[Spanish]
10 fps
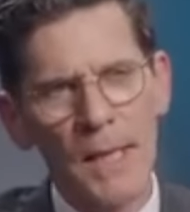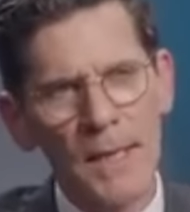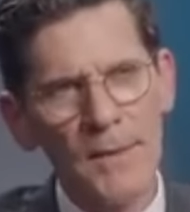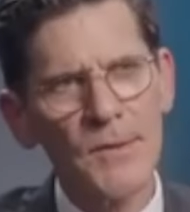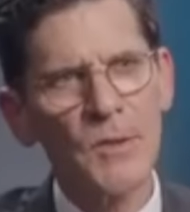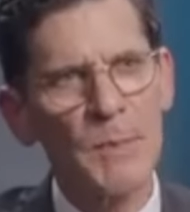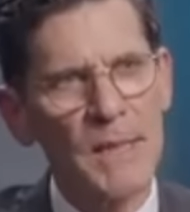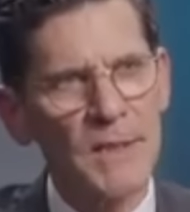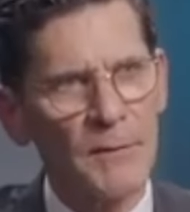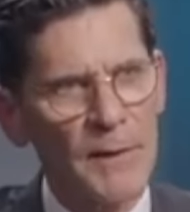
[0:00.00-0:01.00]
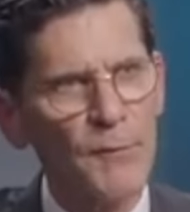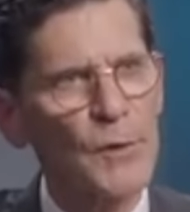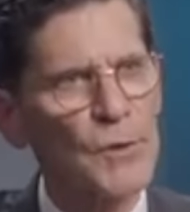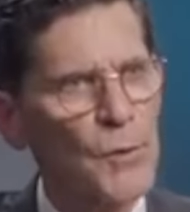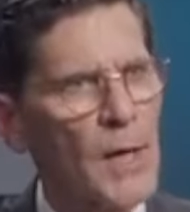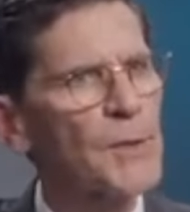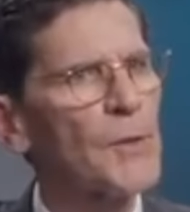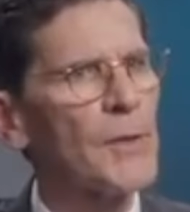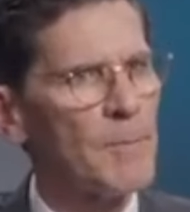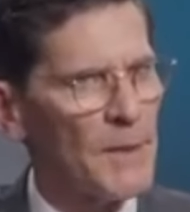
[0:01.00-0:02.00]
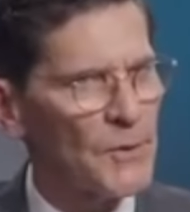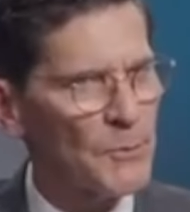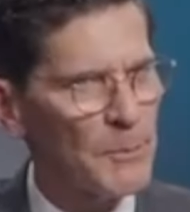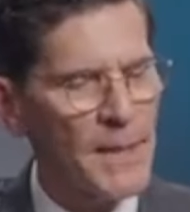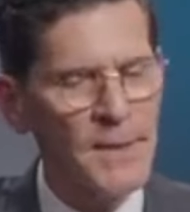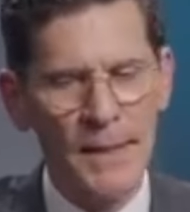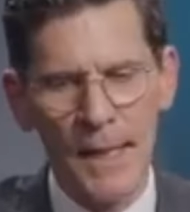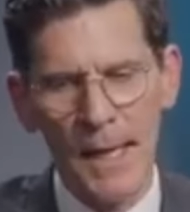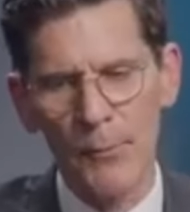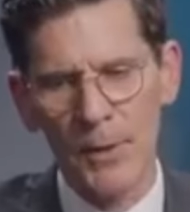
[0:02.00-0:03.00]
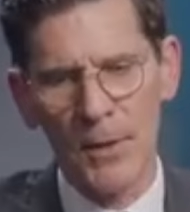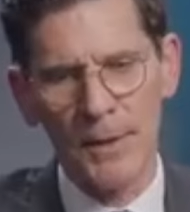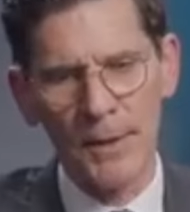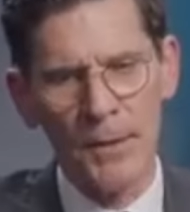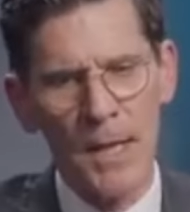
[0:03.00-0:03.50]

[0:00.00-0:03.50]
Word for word: Mucho de esto es por infraestructura y malgasto, argumentaría.